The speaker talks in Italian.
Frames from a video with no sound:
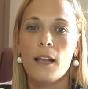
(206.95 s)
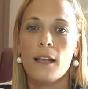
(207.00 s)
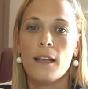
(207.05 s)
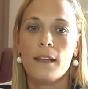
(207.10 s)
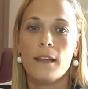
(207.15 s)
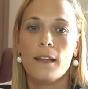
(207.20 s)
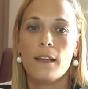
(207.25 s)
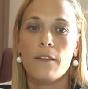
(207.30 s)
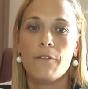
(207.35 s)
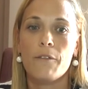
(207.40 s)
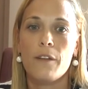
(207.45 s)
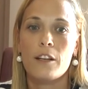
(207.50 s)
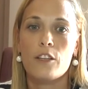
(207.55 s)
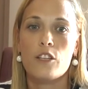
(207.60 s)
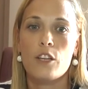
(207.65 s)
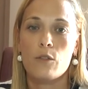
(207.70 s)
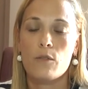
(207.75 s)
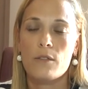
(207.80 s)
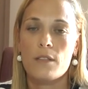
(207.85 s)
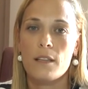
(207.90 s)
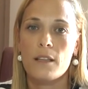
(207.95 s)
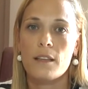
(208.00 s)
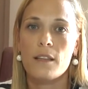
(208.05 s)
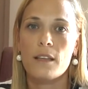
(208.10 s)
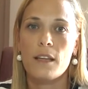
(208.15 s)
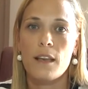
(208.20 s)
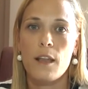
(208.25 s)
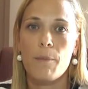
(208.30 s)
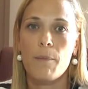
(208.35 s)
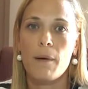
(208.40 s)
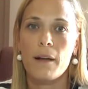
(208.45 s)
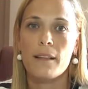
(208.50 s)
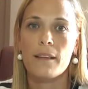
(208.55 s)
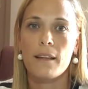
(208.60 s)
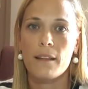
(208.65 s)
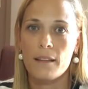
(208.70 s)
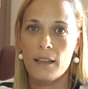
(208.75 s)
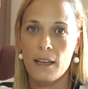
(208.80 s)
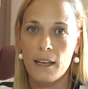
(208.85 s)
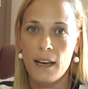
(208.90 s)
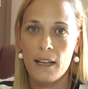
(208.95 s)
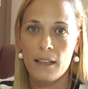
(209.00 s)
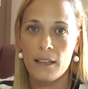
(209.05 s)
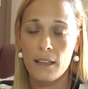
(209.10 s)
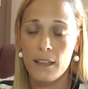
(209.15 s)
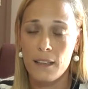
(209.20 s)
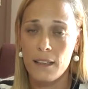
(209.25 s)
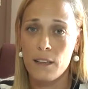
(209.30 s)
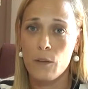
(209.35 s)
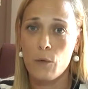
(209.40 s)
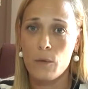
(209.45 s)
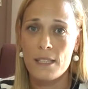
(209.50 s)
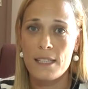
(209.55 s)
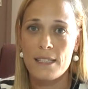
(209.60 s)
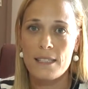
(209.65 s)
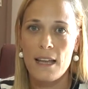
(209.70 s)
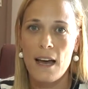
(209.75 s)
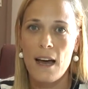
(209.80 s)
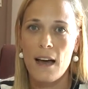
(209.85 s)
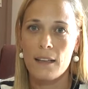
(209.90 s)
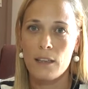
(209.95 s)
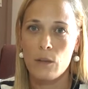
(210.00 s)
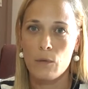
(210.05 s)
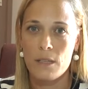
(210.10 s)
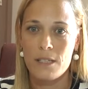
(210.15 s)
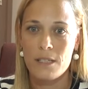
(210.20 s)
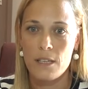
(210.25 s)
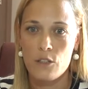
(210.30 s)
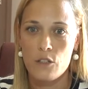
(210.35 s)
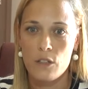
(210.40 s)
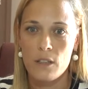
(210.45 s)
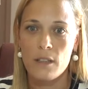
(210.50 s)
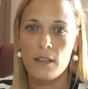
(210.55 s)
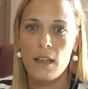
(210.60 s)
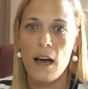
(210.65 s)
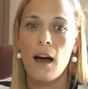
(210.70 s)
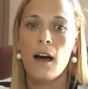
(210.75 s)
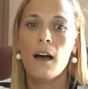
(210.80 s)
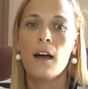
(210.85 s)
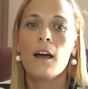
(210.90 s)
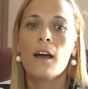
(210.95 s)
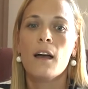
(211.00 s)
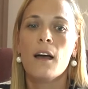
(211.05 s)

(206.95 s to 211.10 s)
li facciano sentire parte integrante di questa, di questa città.